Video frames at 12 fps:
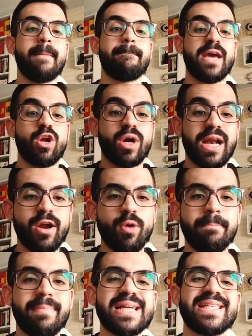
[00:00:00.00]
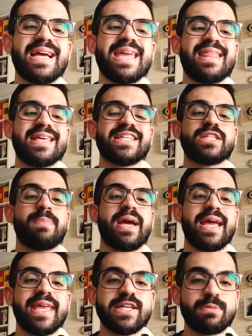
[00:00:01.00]
Pero claro, más allá de esas
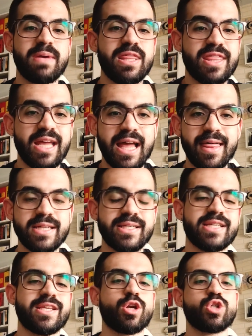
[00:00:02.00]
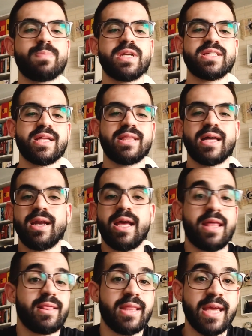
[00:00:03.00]
pequeñas pinceladas que se nos presentan
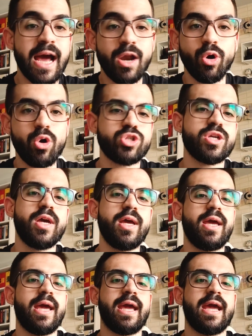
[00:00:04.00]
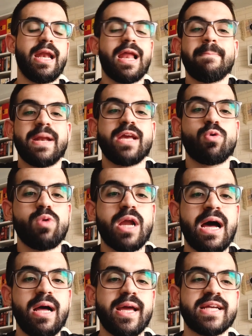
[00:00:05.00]
en diálogos, eh, la
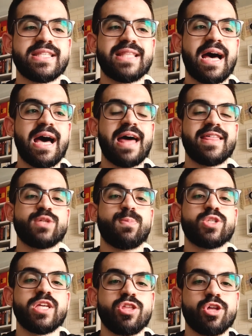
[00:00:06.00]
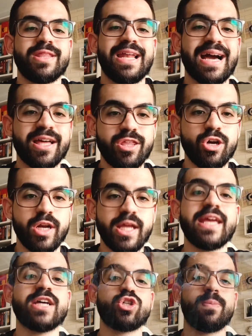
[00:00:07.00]
película está a disposición de la acción.
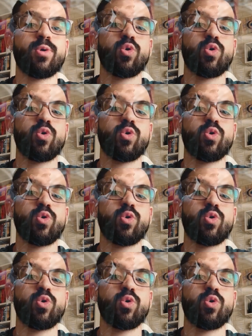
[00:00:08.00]
Y eso por un